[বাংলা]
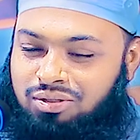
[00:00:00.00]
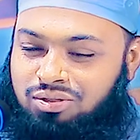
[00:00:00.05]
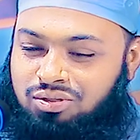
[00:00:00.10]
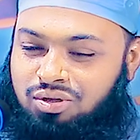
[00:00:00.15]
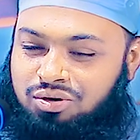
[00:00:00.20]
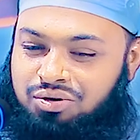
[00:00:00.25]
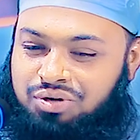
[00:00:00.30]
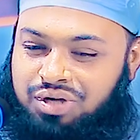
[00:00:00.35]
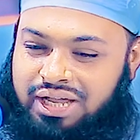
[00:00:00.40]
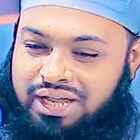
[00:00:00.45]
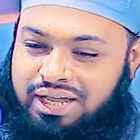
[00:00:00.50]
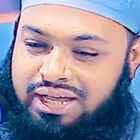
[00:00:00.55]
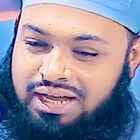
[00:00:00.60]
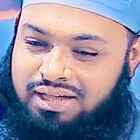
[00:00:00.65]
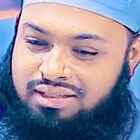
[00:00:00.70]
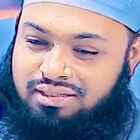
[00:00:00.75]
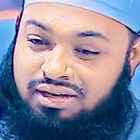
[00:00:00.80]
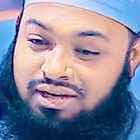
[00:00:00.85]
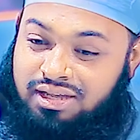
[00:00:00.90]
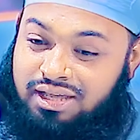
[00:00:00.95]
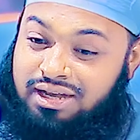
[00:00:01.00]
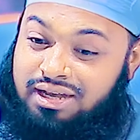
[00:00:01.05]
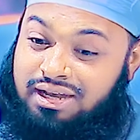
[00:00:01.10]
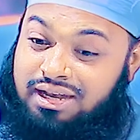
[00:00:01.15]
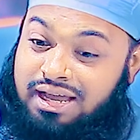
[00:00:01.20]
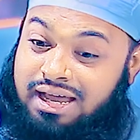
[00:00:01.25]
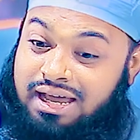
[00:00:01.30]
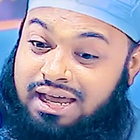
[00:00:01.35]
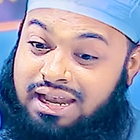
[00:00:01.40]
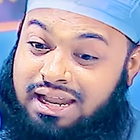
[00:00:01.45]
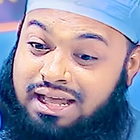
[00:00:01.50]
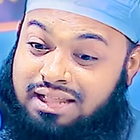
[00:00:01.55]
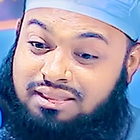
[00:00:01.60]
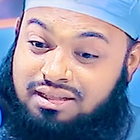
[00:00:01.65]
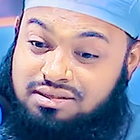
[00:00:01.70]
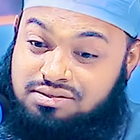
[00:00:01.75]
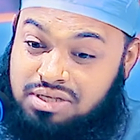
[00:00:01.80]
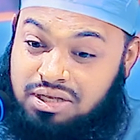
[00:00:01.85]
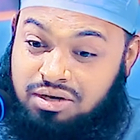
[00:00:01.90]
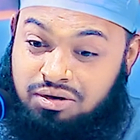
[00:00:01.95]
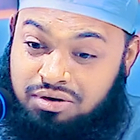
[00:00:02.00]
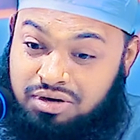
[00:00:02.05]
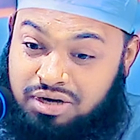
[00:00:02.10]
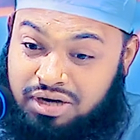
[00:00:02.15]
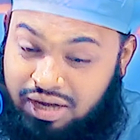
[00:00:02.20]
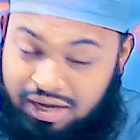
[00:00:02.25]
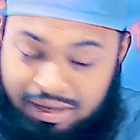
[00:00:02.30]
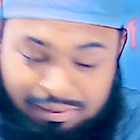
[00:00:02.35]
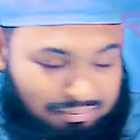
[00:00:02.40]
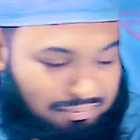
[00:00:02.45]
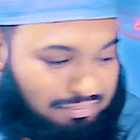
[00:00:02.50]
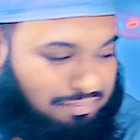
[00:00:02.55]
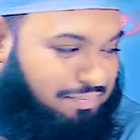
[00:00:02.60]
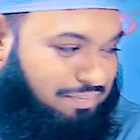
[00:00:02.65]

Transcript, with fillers: বন্ধন ঠিক রাখতেন ইন্নাকাল্লা তাসিলুর রহম